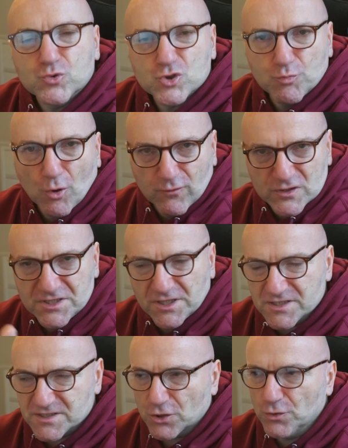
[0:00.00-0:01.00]
zu
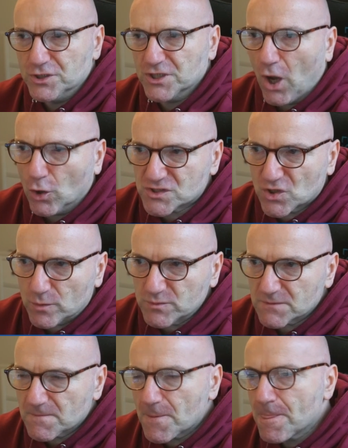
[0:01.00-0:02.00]
provozieren, dass der König
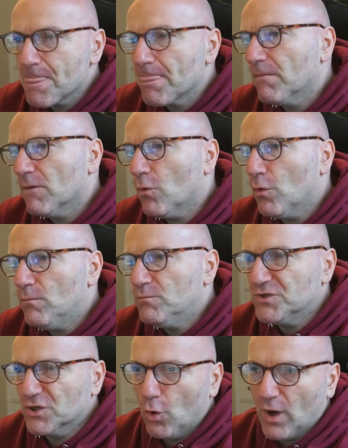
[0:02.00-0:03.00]
rauskommt.
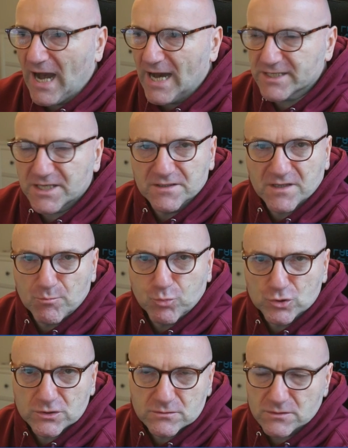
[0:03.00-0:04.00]
Die Rochade geht
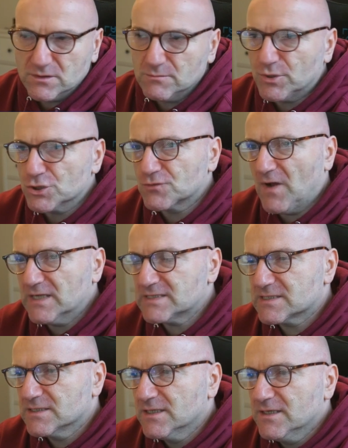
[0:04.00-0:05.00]
kaputt ne, bei
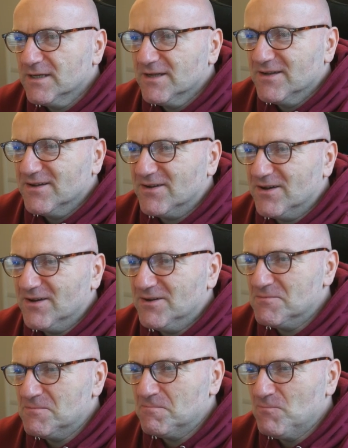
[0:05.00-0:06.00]
Schwarz.
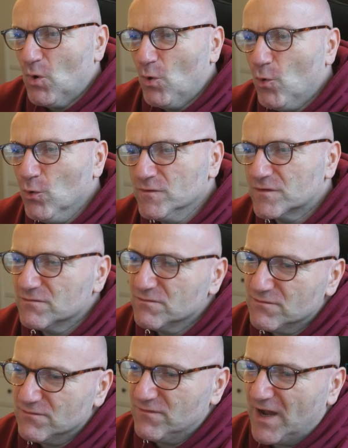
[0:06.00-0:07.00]
Ähm, und
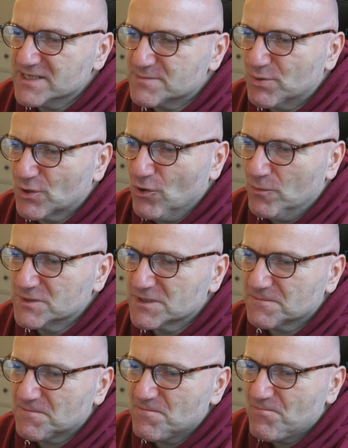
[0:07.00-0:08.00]
Weiß
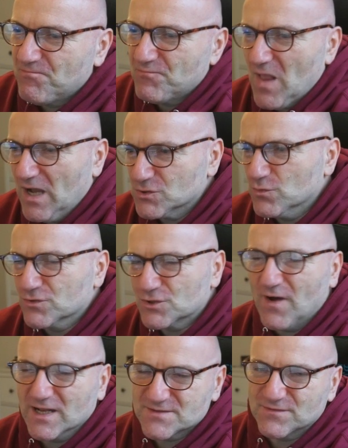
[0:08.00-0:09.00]
bekommt, also
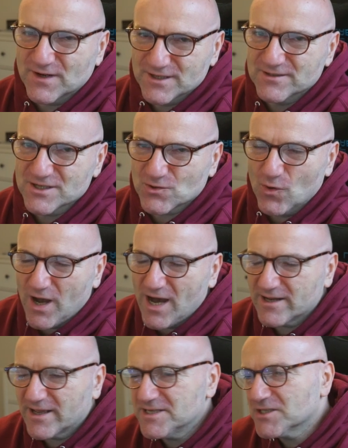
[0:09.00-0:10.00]
Schwarz verliert das
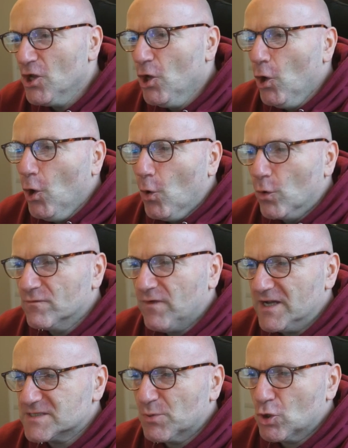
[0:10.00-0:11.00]
Rochaderecht und
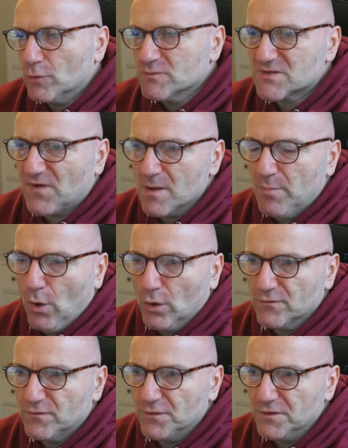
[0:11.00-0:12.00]
Weiß bekommt zwei
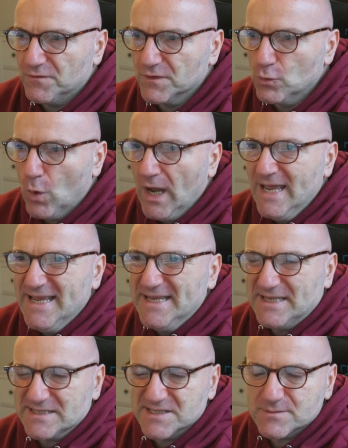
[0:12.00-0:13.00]
Bauern für die Figur.
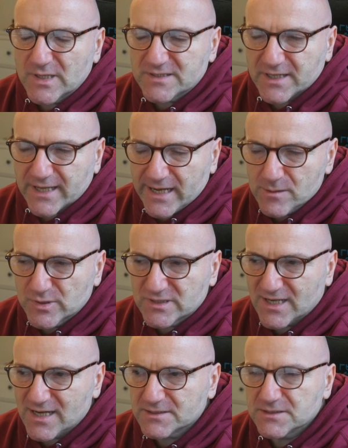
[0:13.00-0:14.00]
Das ist materiell
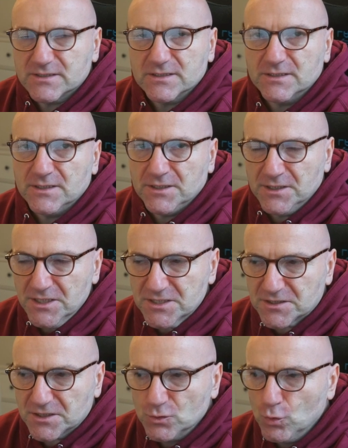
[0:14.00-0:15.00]
betrachtet
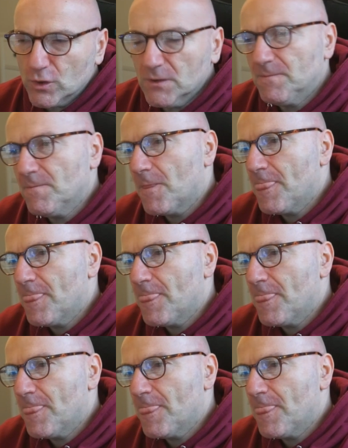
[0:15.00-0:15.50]
nicht genug,